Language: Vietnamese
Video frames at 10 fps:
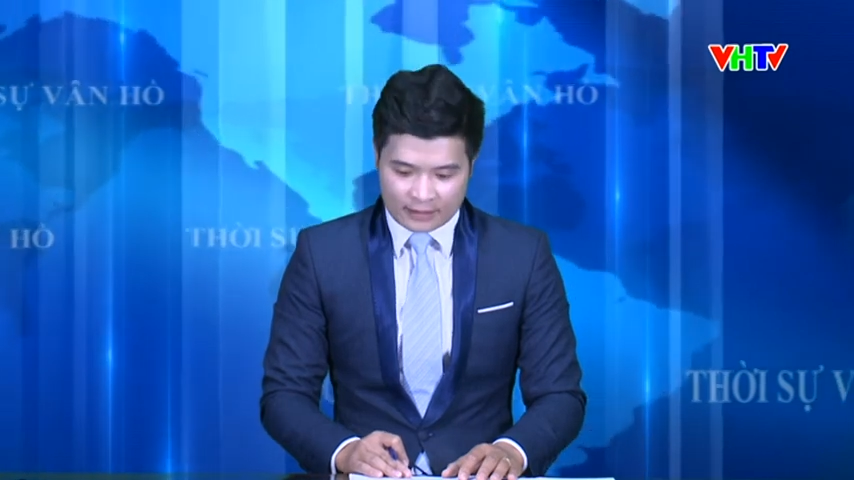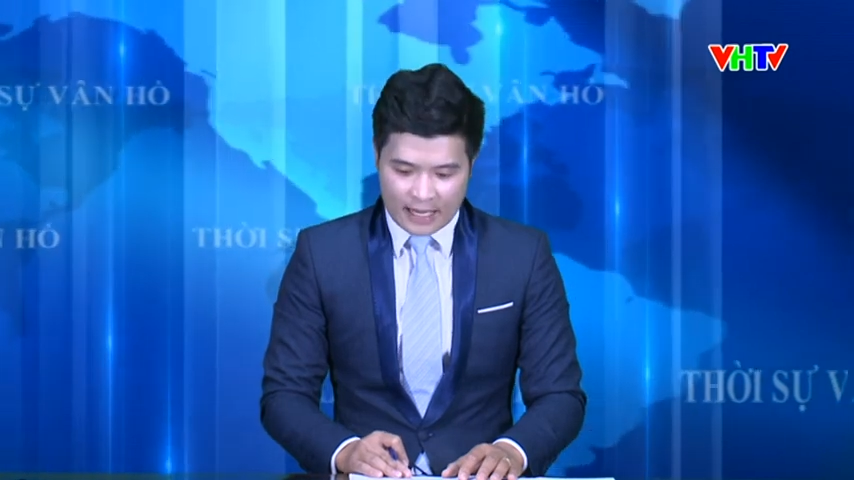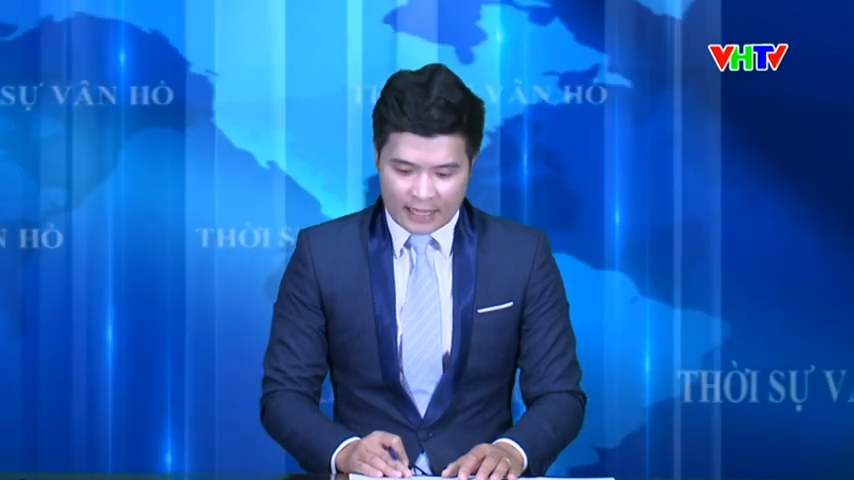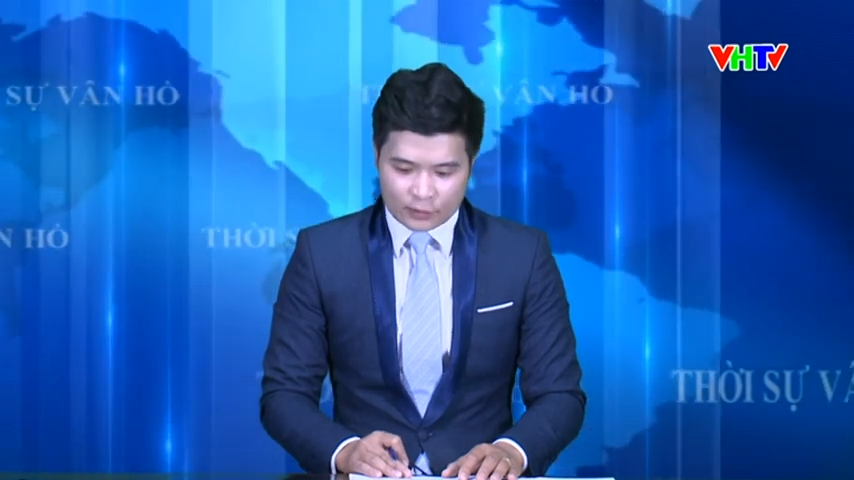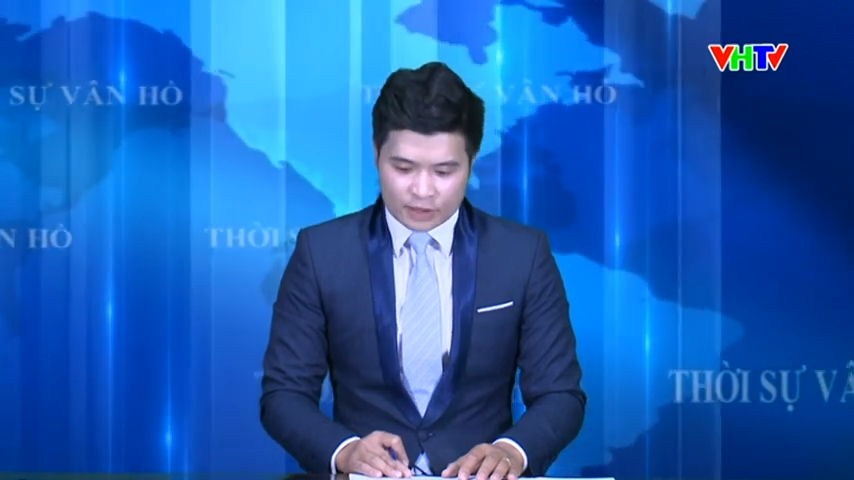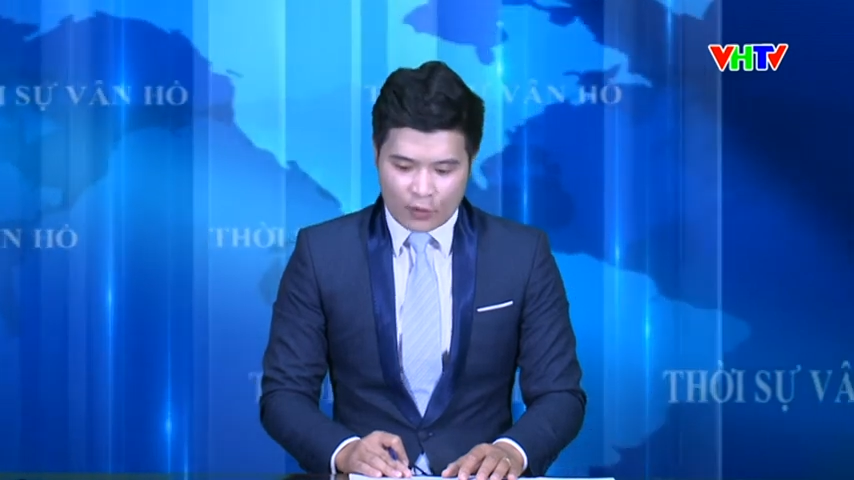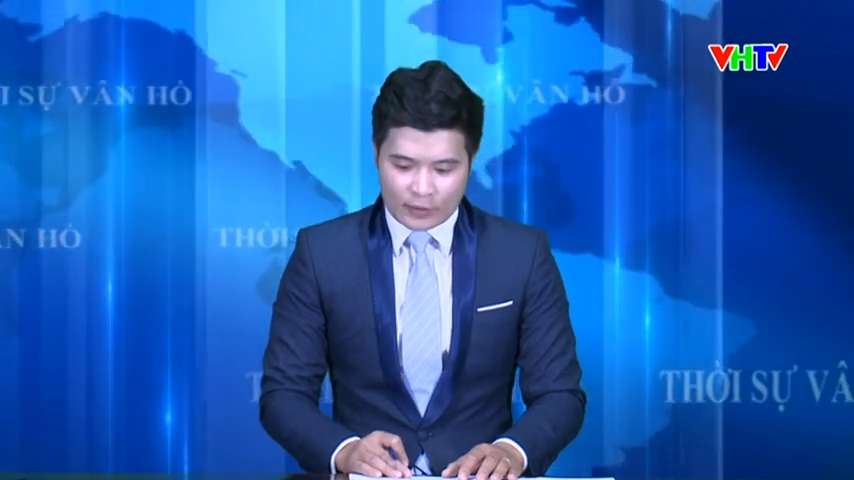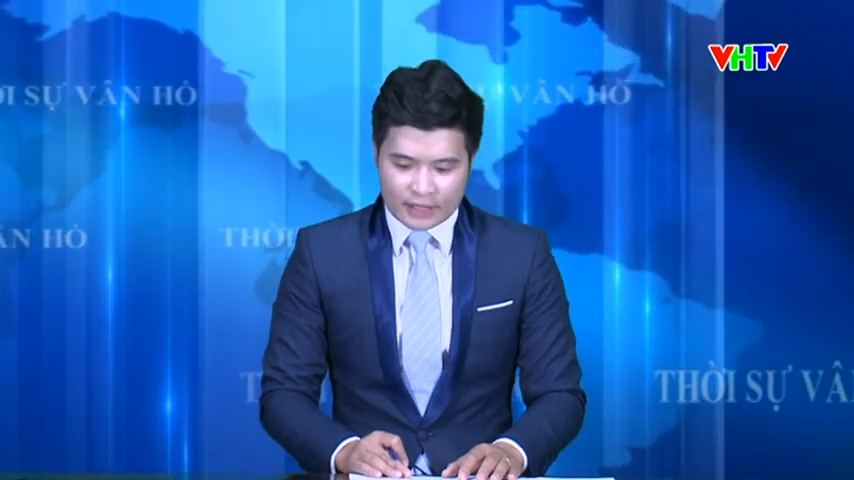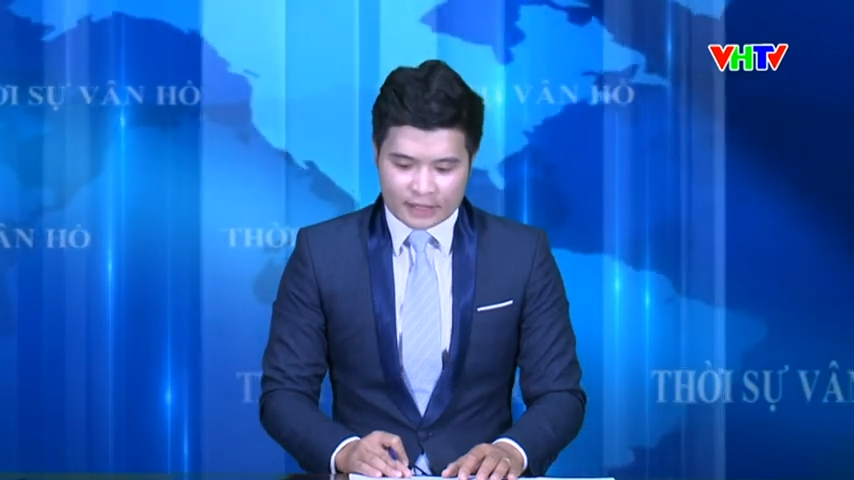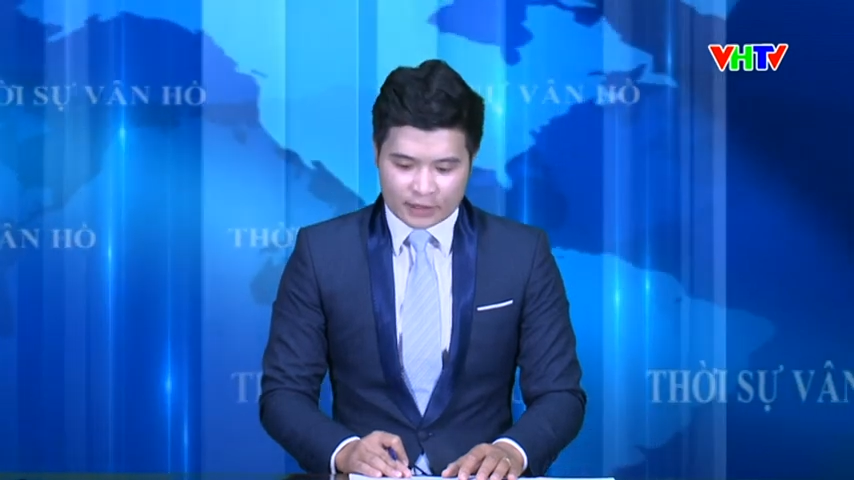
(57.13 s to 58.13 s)
đã tổ chức
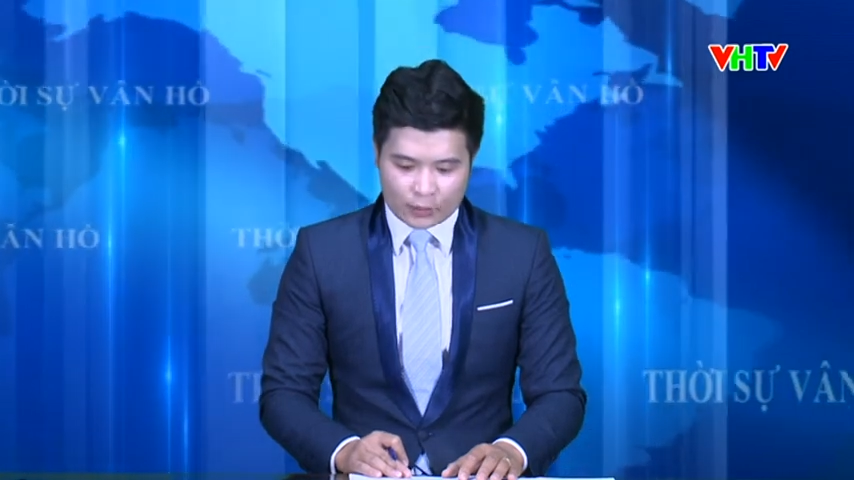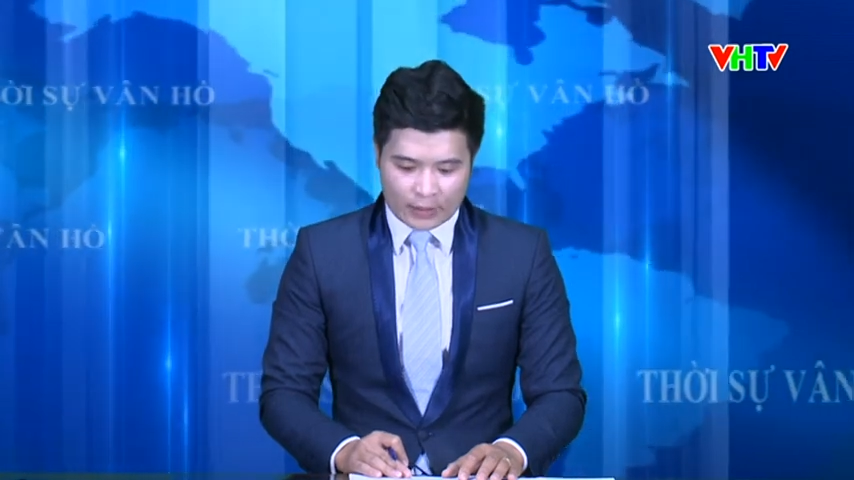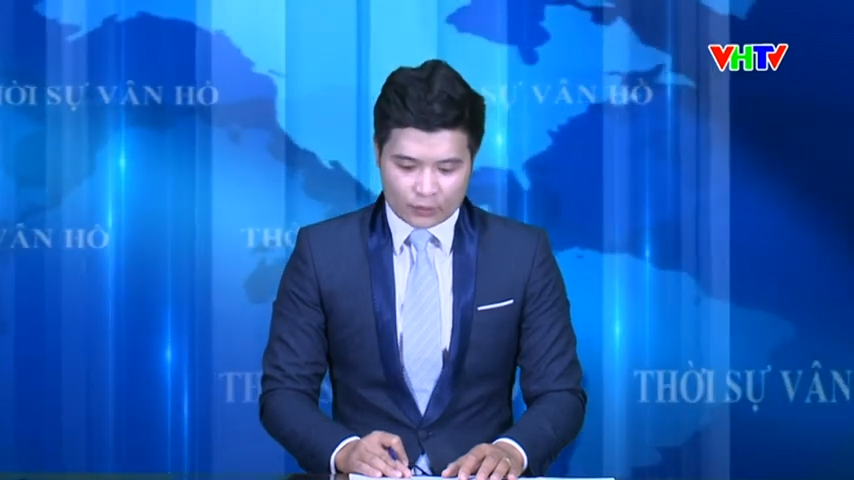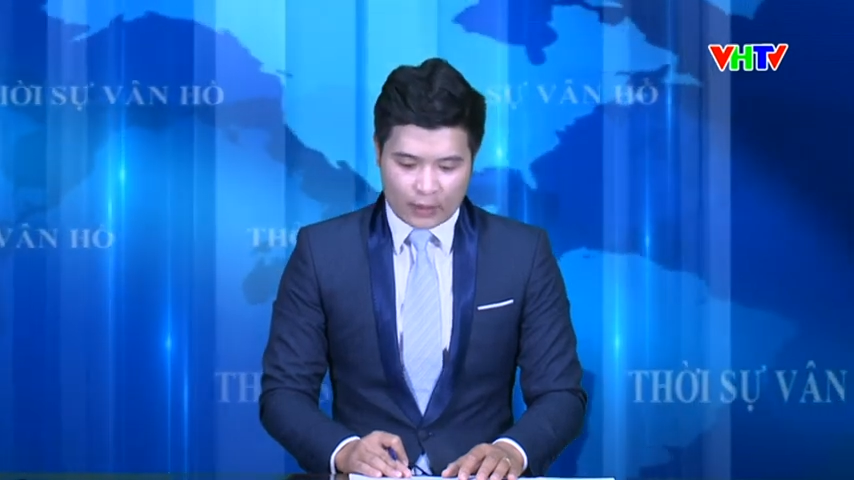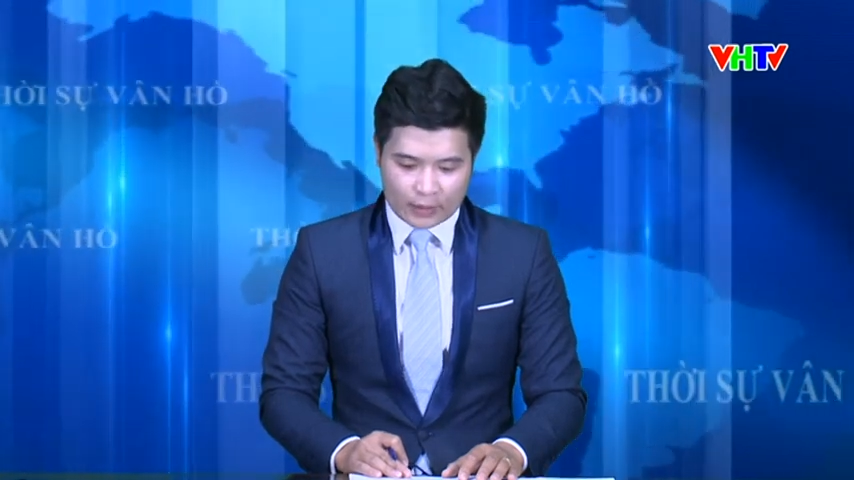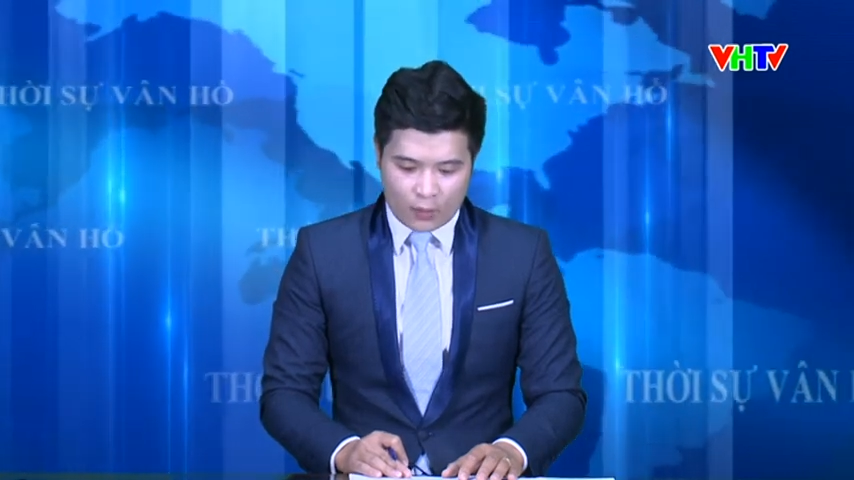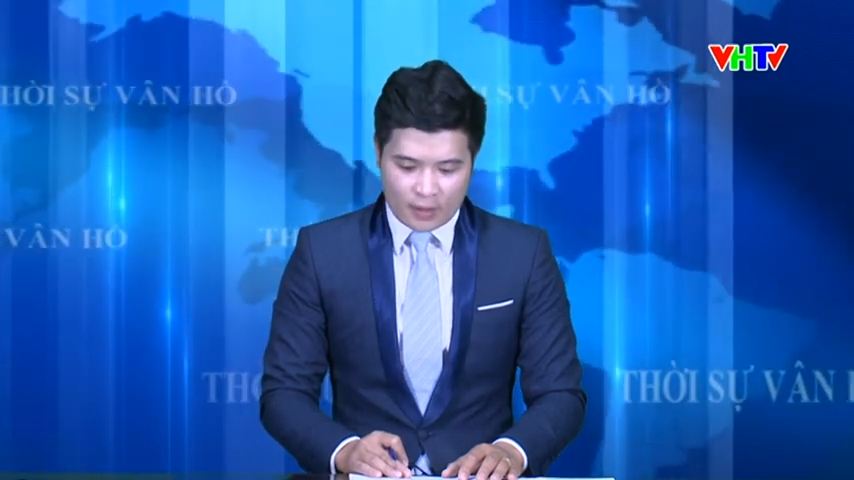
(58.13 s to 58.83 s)
hội nghị trực tuyến toàn